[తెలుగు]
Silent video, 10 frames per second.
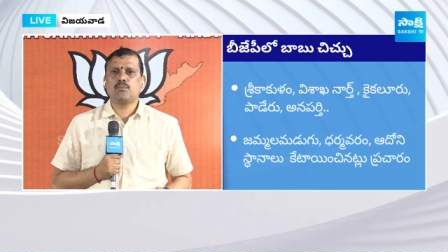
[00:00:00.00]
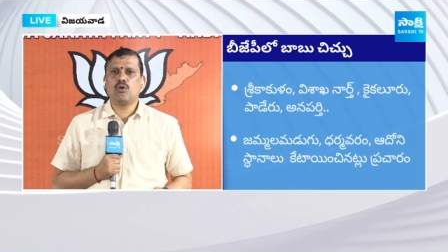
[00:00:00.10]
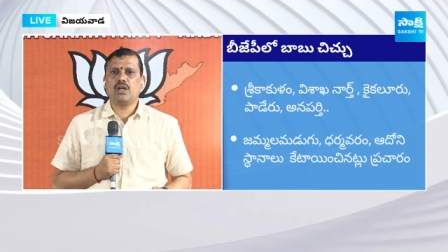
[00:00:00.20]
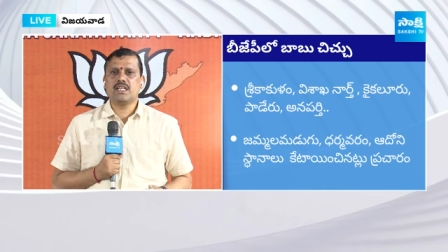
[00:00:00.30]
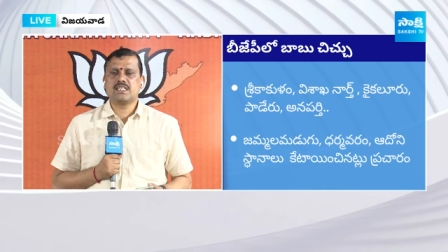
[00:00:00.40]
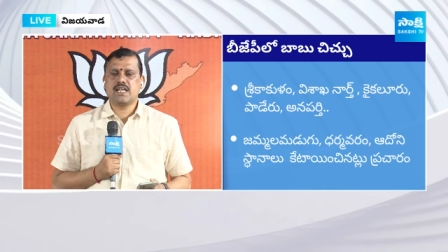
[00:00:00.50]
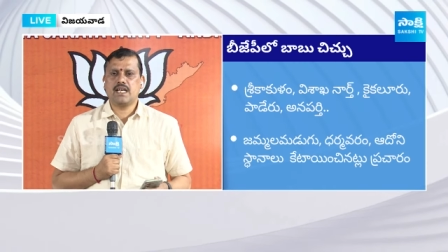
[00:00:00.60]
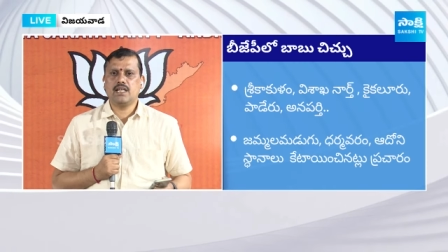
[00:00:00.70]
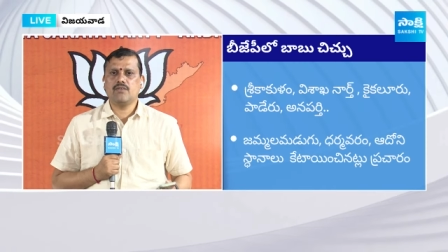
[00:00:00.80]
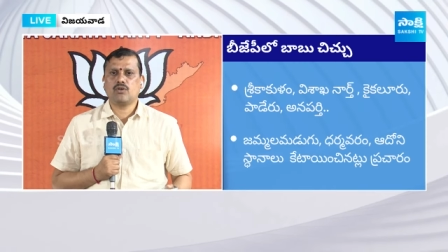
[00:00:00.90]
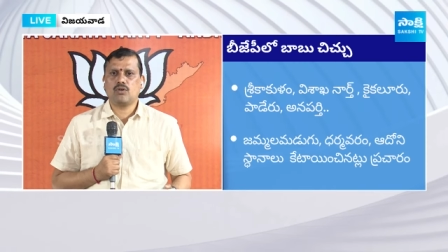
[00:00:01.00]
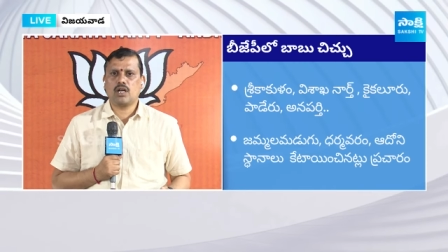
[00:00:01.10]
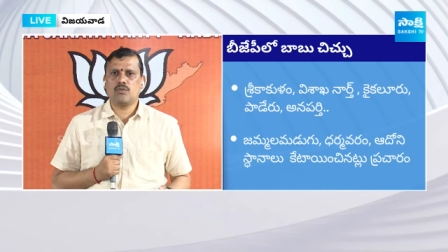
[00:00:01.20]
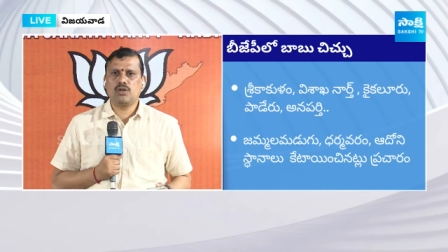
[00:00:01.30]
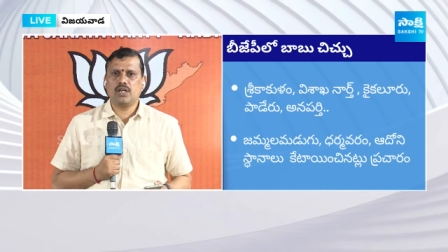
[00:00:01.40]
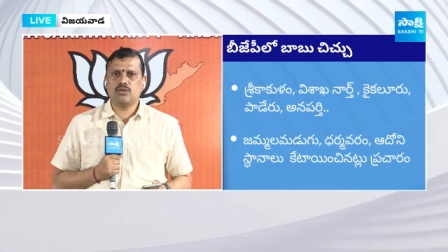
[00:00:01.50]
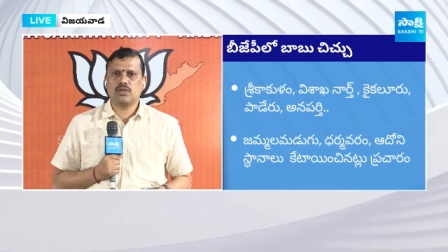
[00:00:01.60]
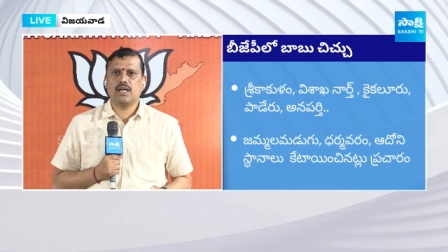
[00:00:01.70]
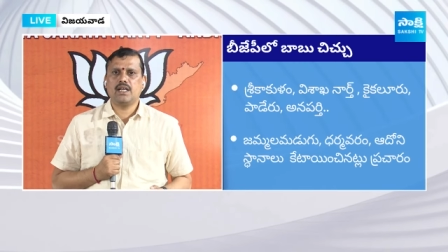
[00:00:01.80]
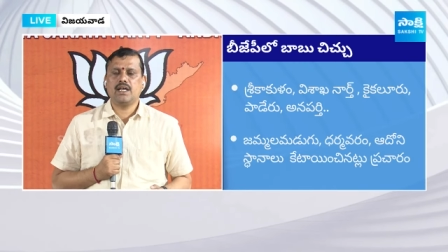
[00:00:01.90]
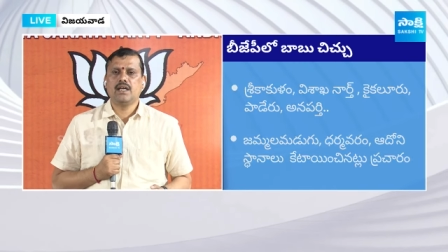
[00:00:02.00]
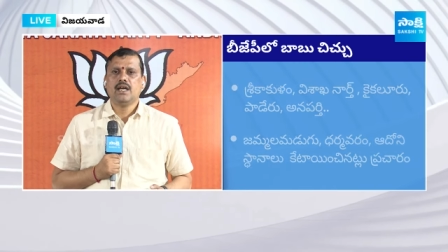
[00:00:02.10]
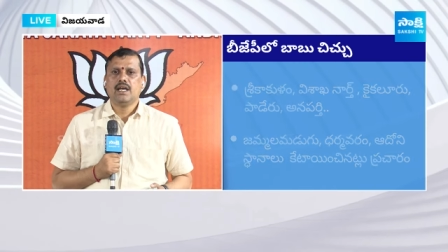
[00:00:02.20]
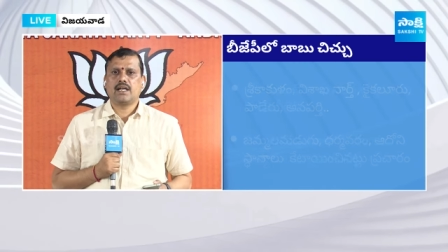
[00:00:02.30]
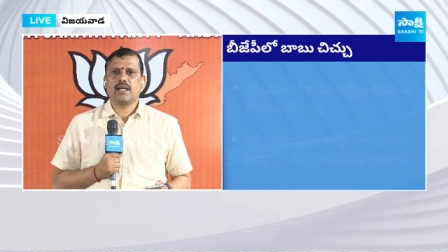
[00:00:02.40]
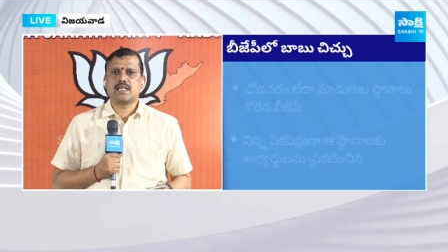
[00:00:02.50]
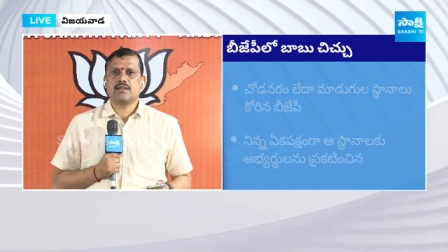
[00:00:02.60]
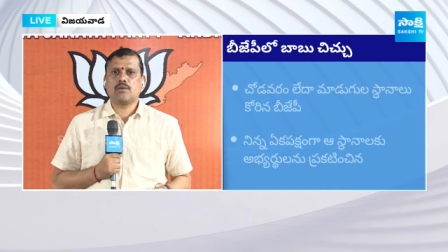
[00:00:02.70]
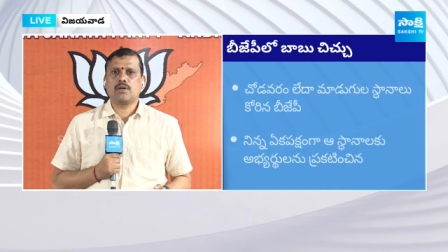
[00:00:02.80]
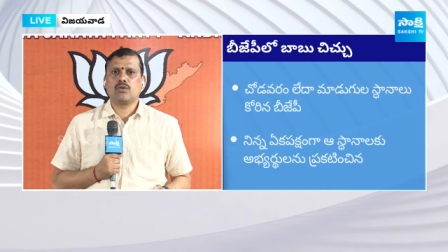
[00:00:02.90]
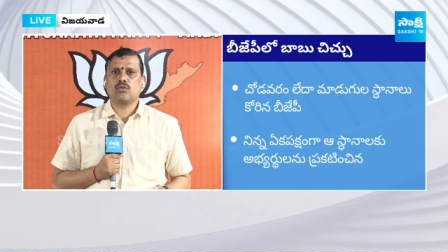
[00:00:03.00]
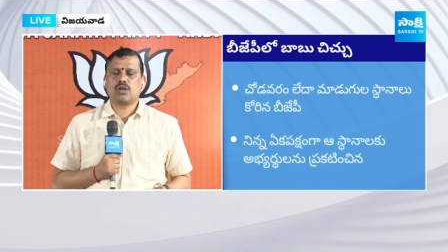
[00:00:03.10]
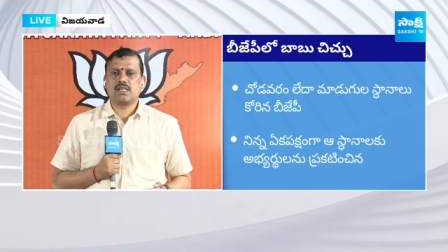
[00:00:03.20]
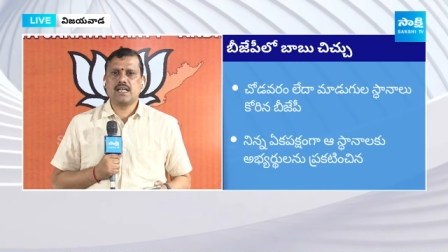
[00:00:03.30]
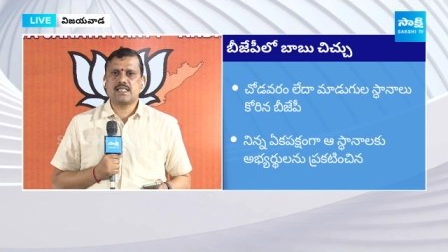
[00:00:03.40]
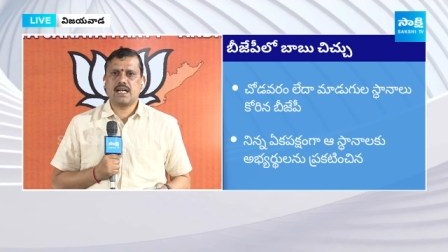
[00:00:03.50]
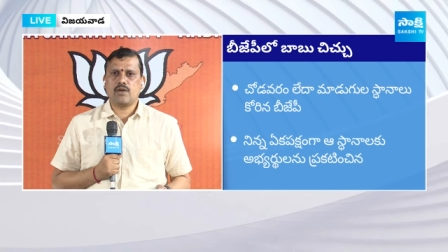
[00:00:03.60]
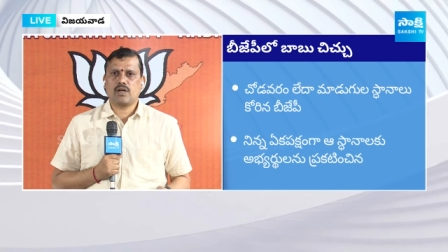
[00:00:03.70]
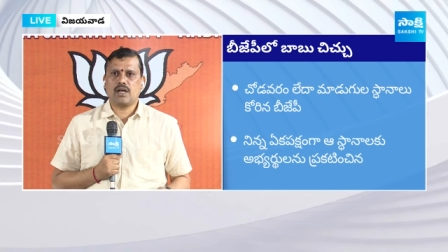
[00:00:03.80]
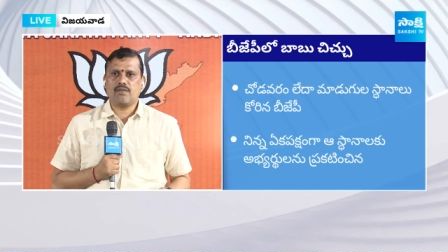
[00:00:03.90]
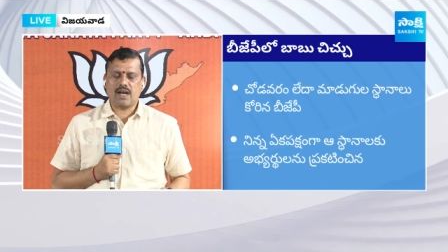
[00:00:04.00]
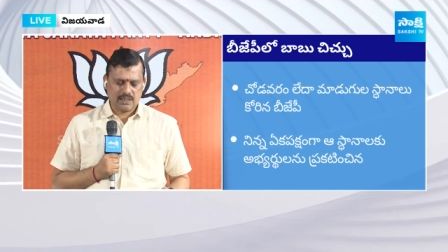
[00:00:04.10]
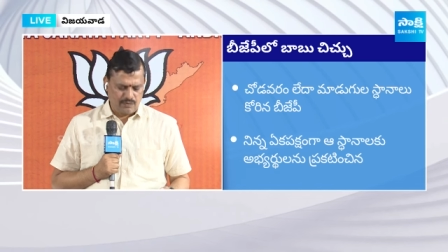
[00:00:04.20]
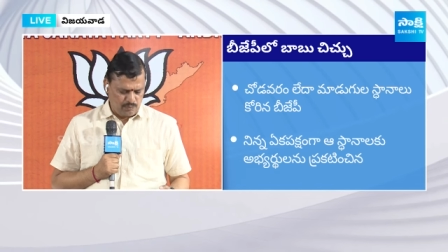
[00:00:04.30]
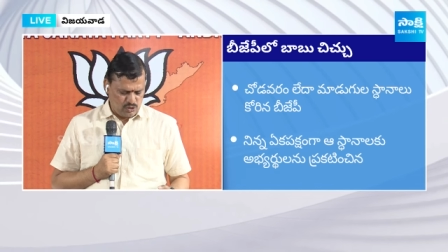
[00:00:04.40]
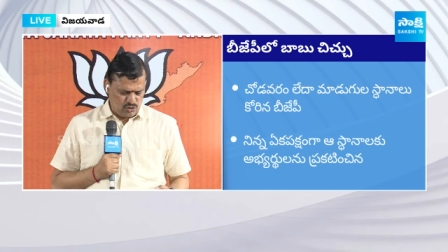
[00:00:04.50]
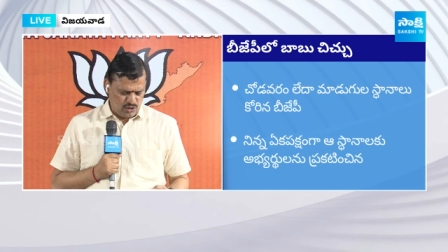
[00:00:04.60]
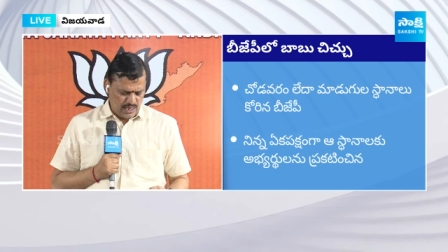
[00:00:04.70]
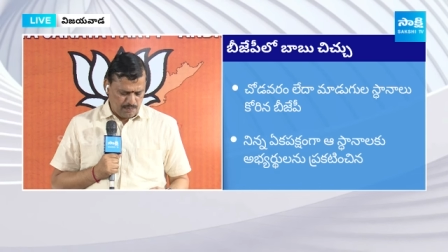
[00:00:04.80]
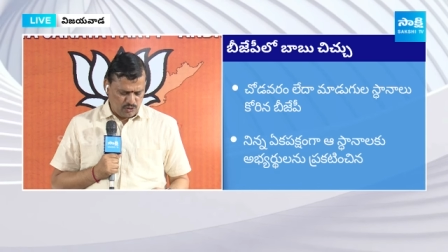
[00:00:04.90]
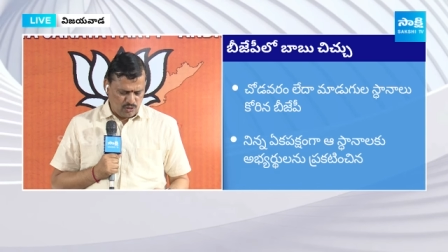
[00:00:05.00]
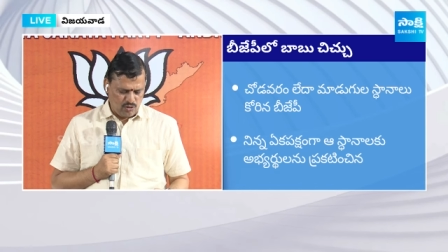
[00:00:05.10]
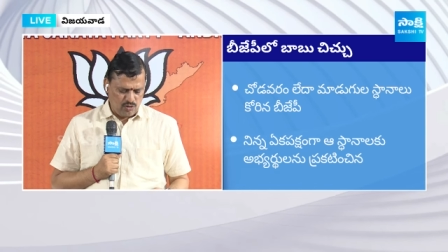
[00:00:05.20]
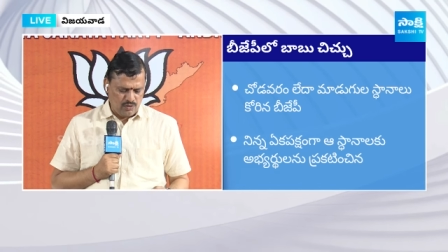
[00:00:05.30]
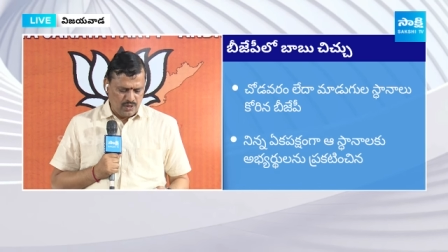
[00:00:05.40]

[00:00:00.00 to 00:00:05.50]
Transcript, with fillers: పోటీ చేయి చేయనివ్వకుండా ఉండేందుకు గానే ఇక్కడ చంద్రబాబు నాయుడు కుట్రలు చేశారని ఒక వాదన వినిపిస్తుంది ఈ నేపథ్యంలో